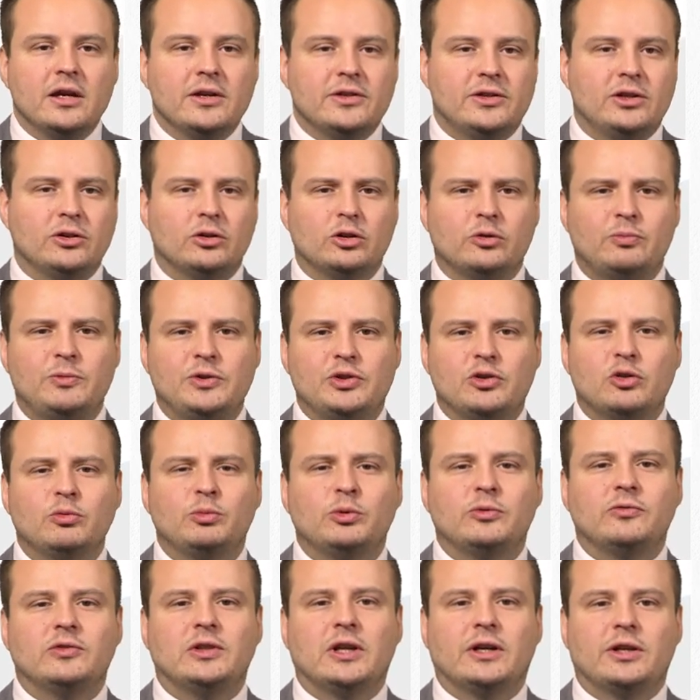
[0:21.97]
Synod
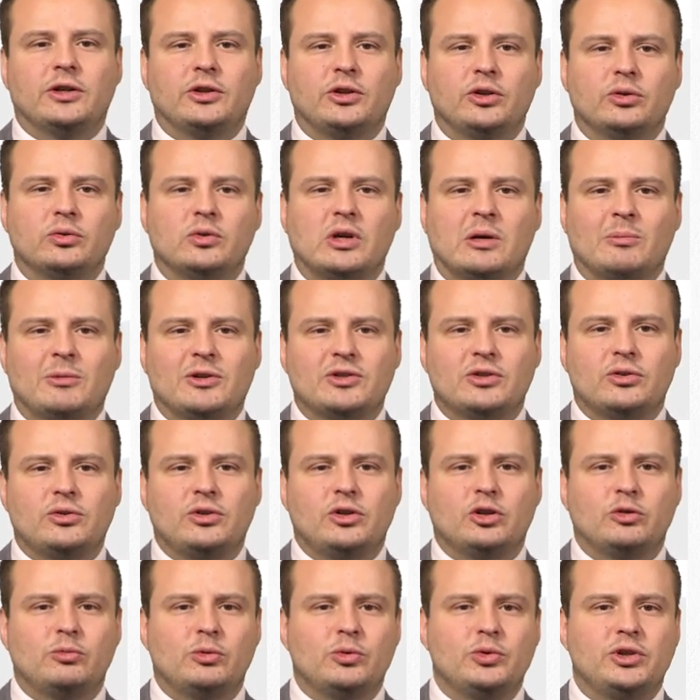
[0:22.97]
biskupów dla regionu
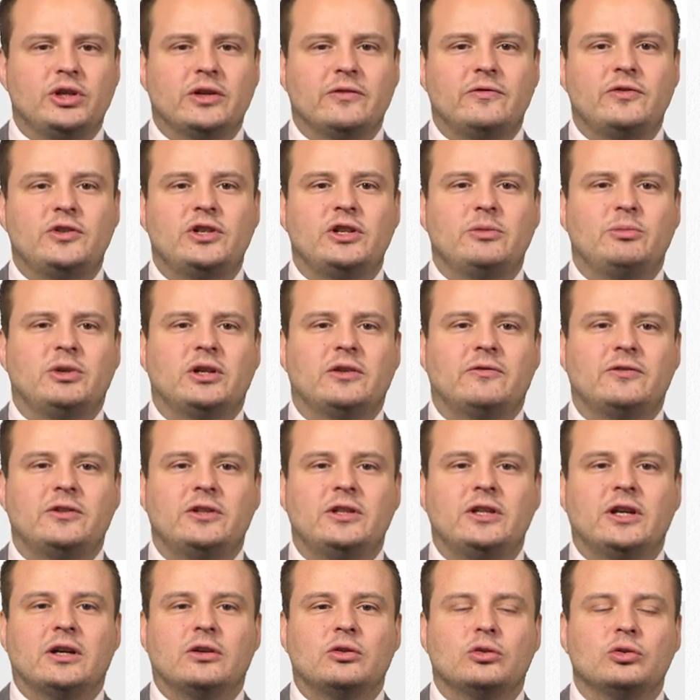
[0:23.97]
Amazonii odbył się w Rzymie w
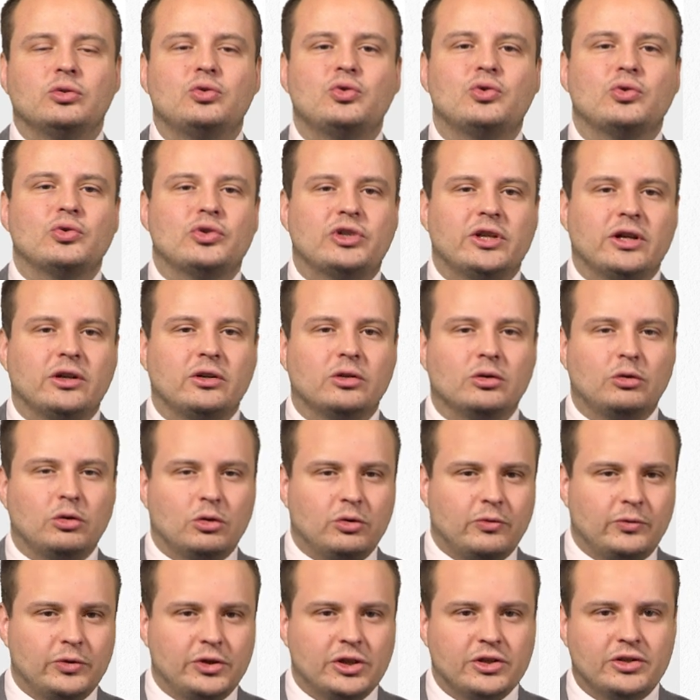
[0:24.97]
dniach od 6
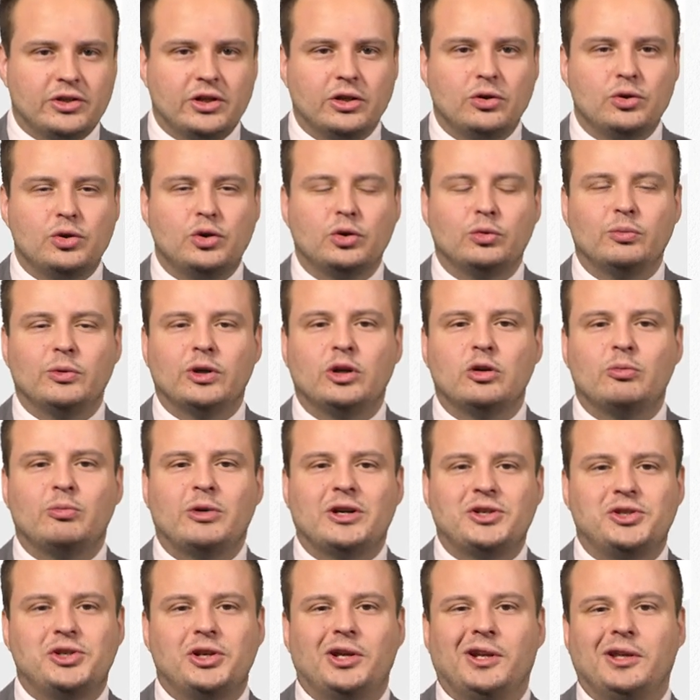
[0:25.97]
do 27
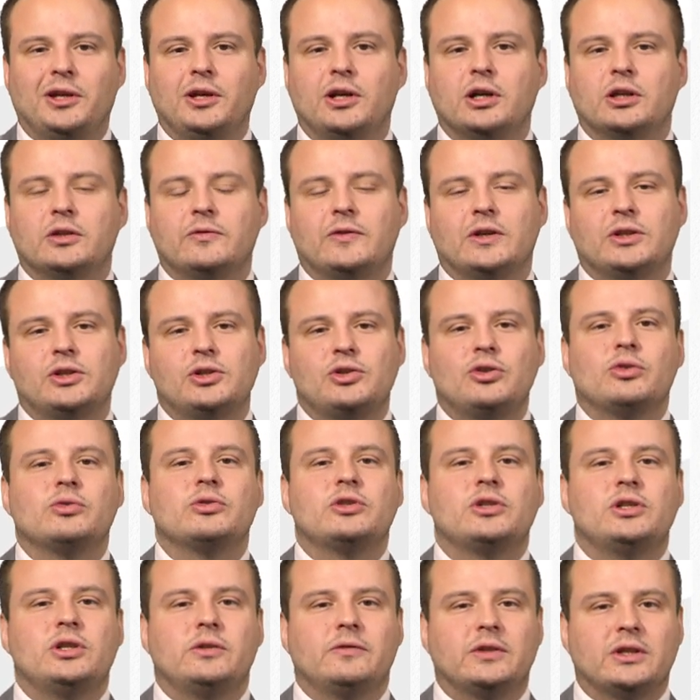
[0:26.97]
października
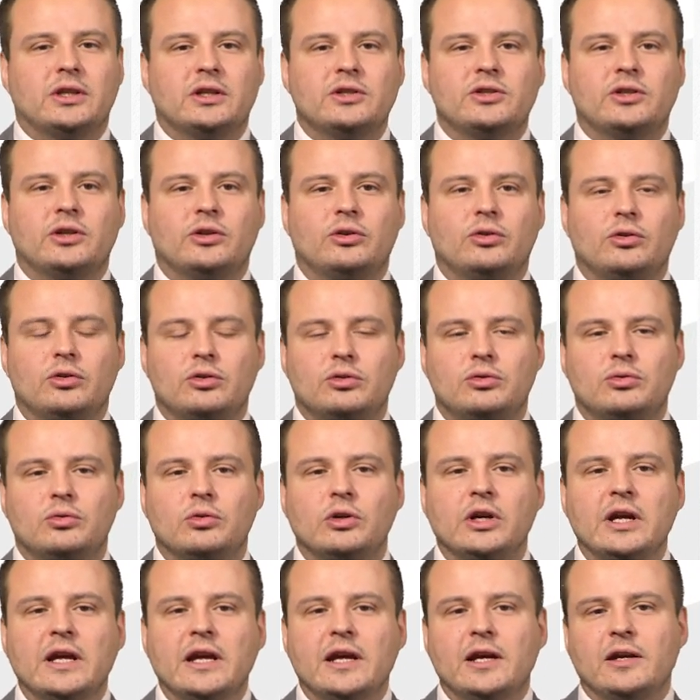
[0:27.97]
2019
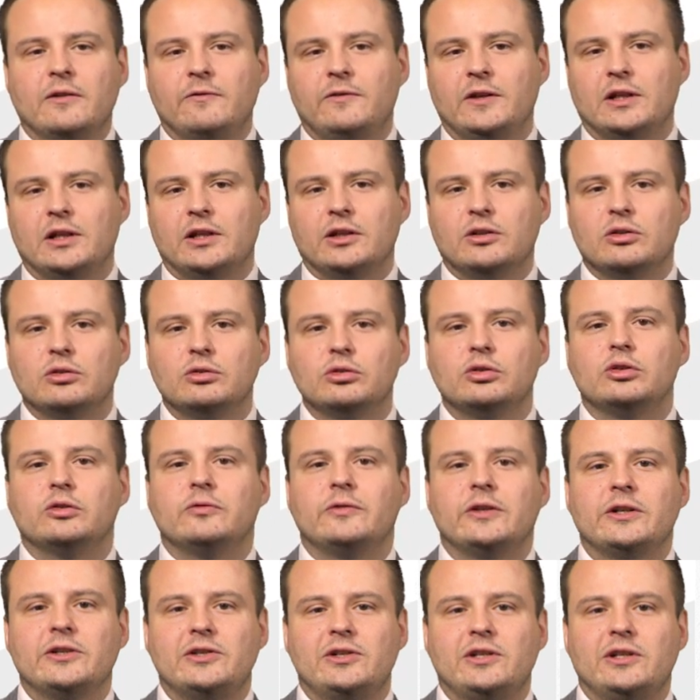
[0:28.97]
roku. Wiele
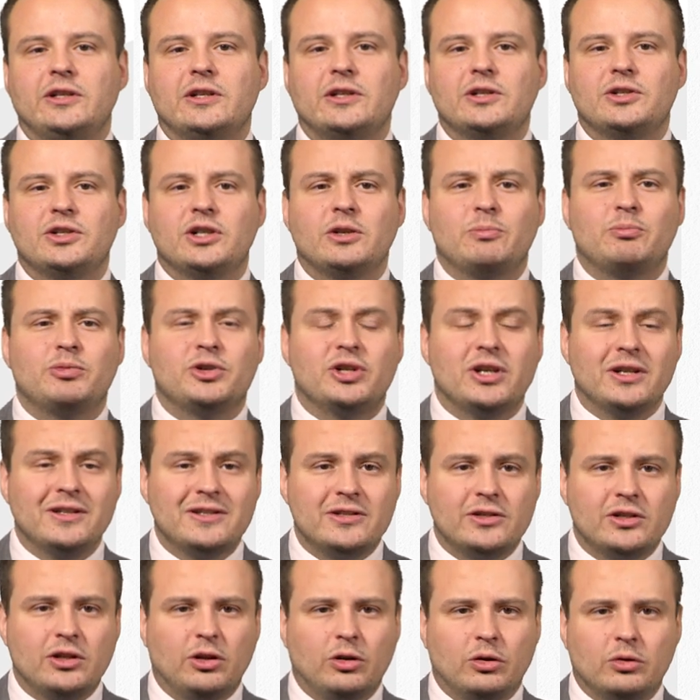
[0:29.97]
kontrowersji jeszcze
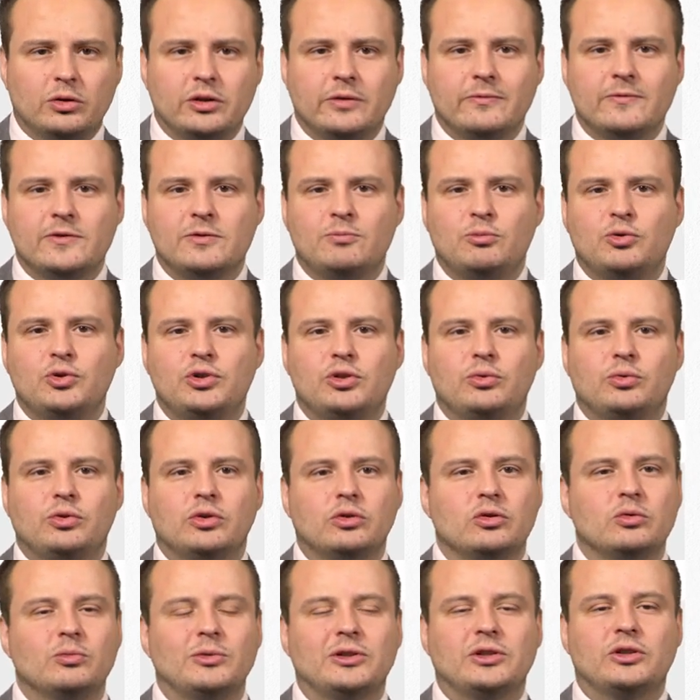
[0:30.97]
przed synodem wzbudził
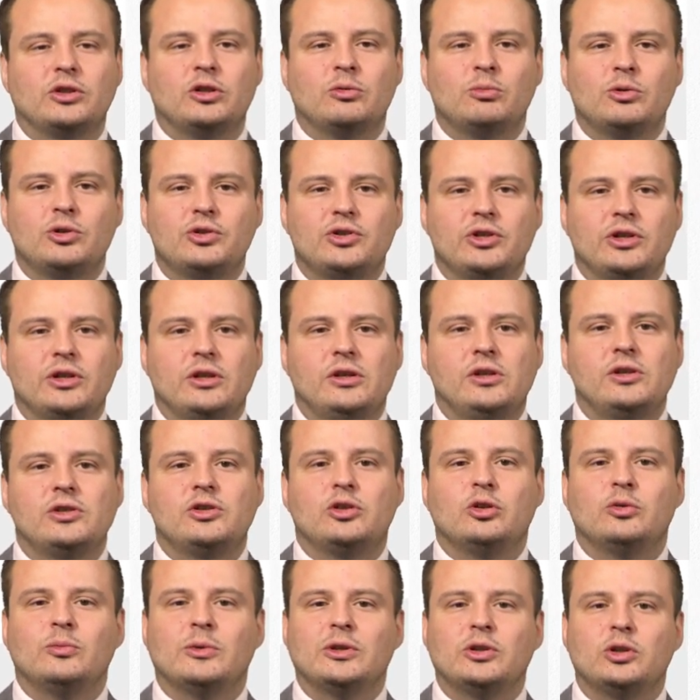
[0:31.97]
dokument roboczy
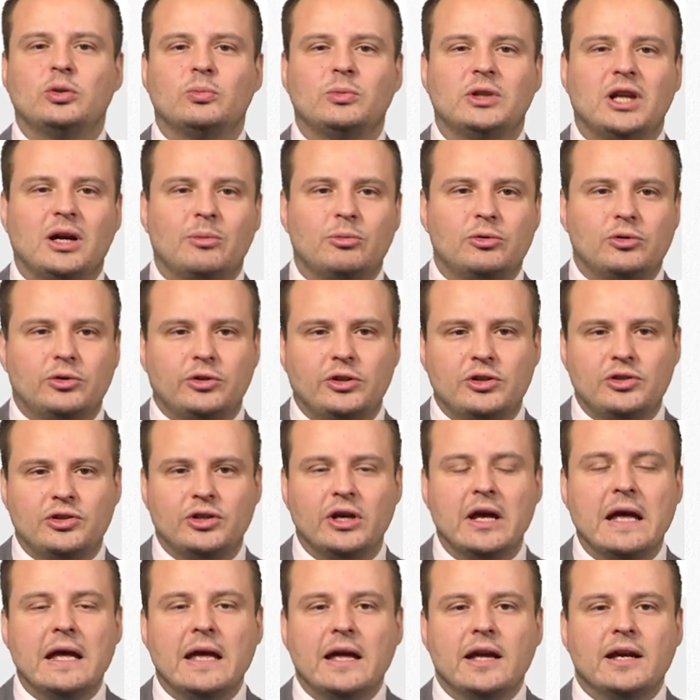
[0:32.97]
Instrumentum
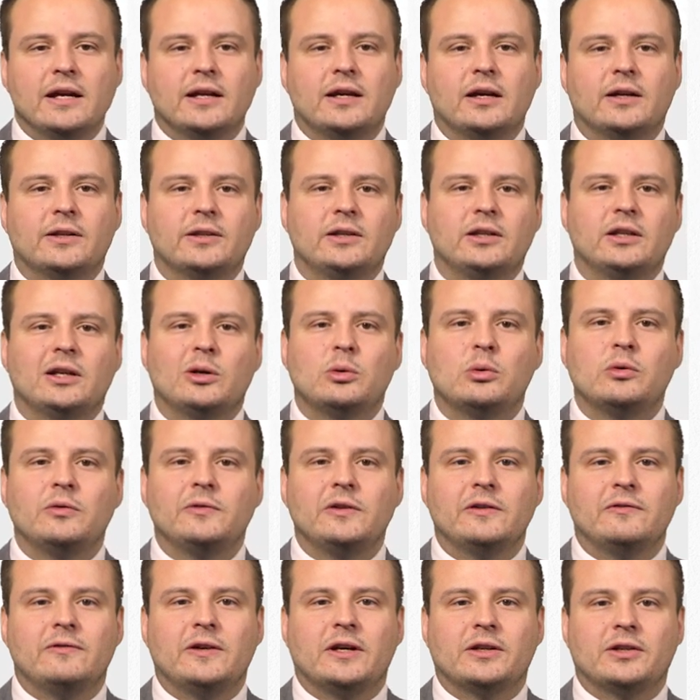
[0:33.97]
Laboris.
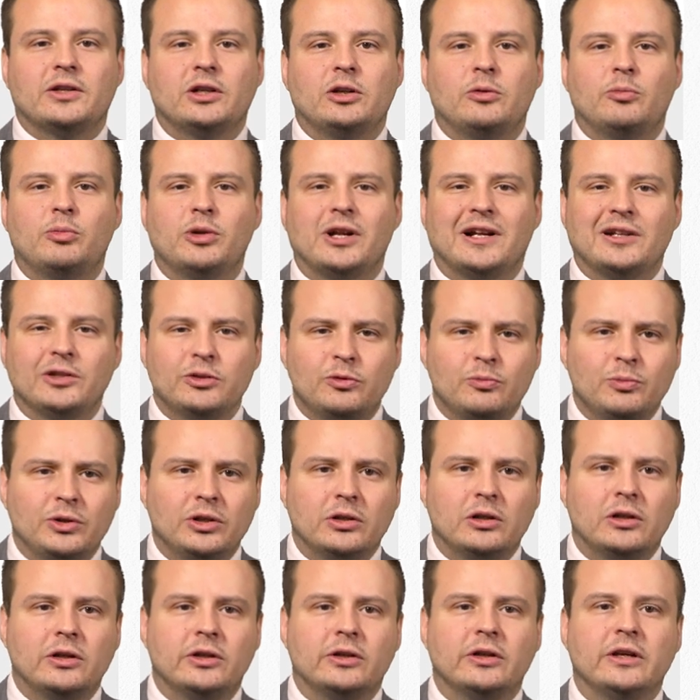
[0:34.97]
Kardynałowie Walter
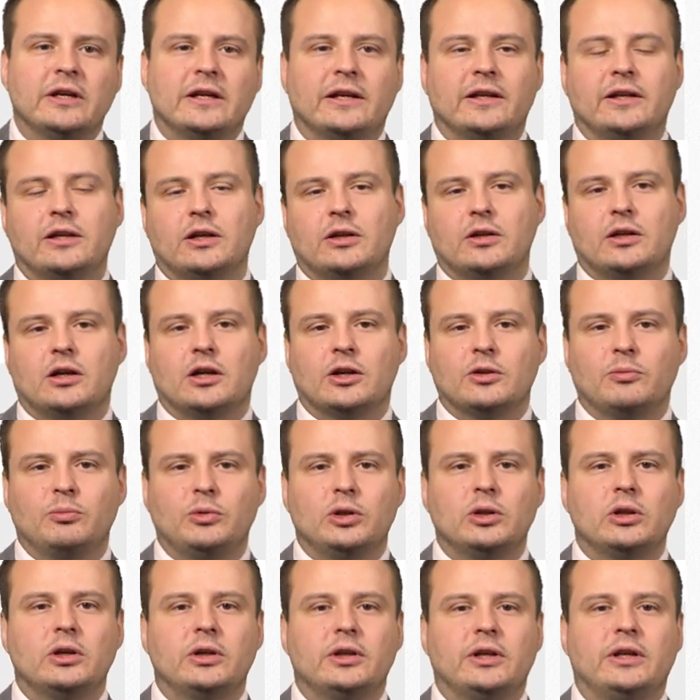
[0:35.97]
Miller, Gerhard
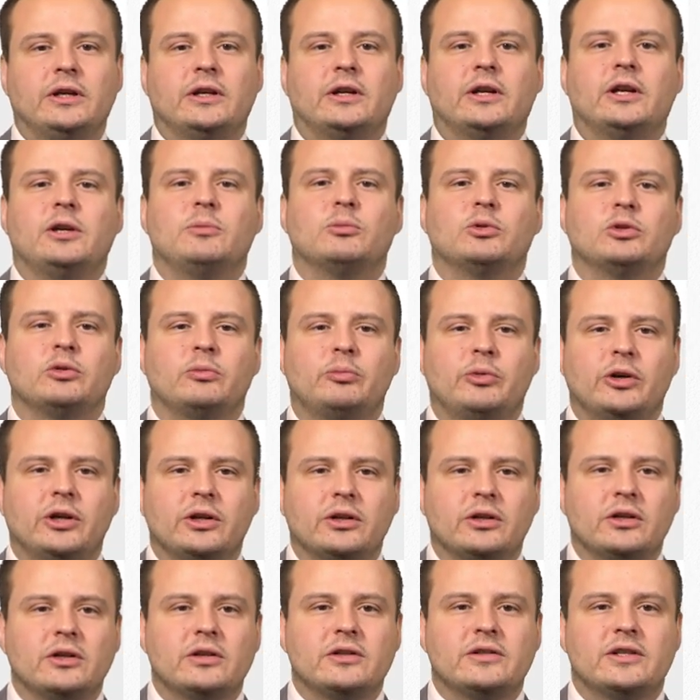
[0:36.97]
Miller i Raymond
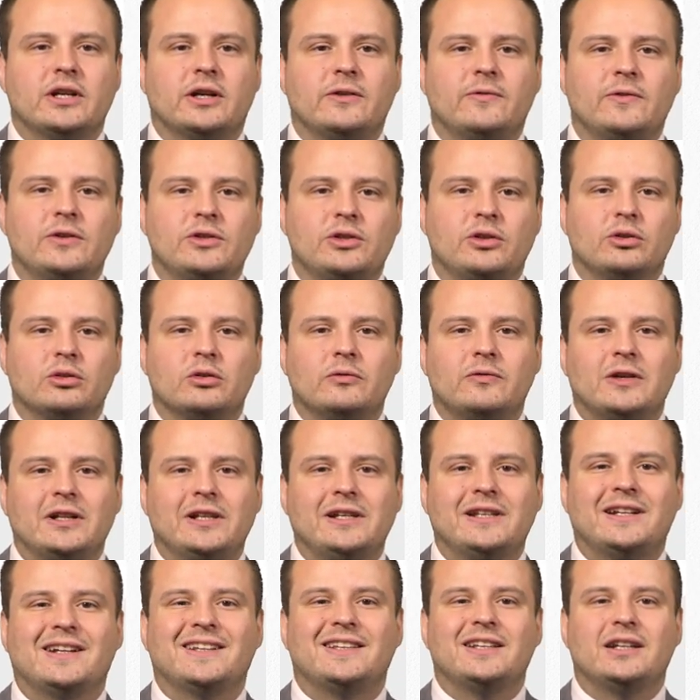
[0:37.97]
Berg
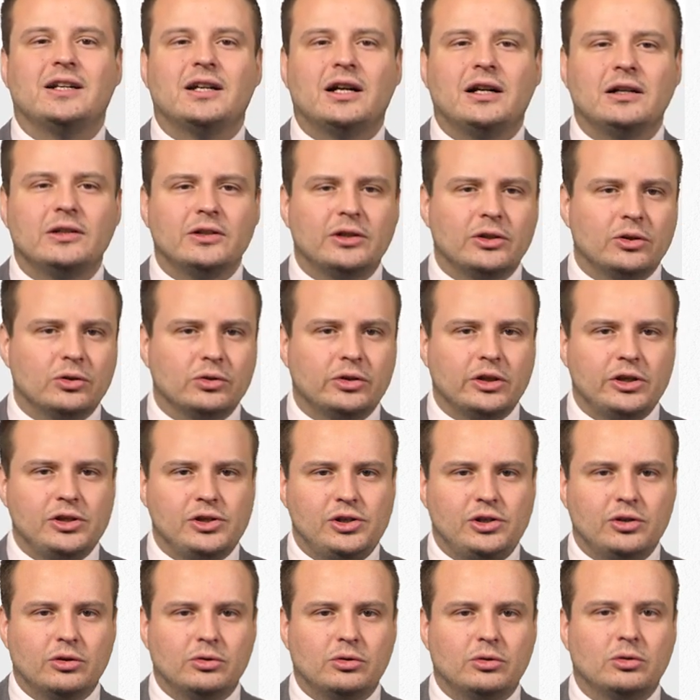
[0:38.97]
zakwestionowali radykalne
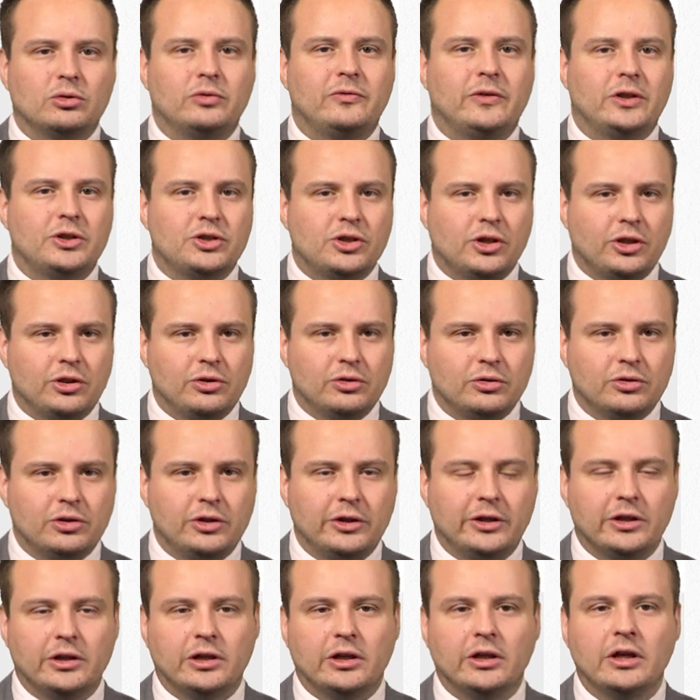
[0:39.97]
odejście od odwiecznej
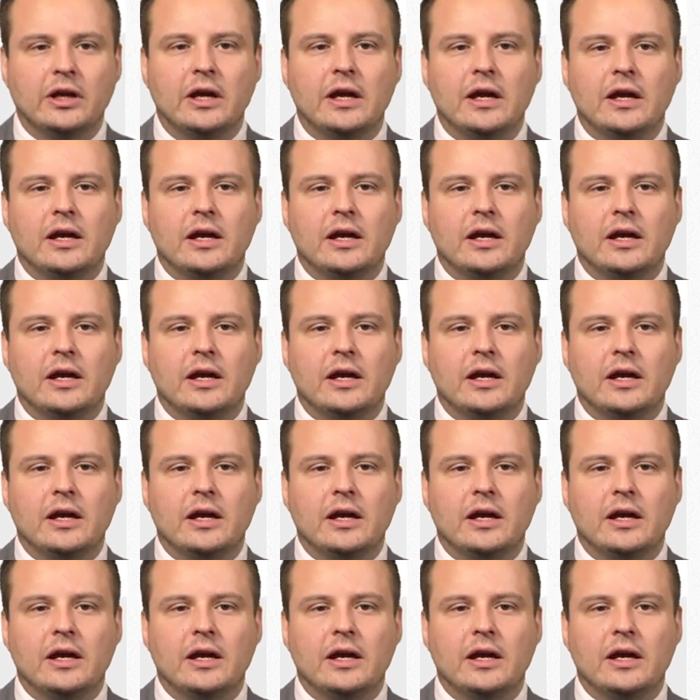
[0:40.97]
doktryny.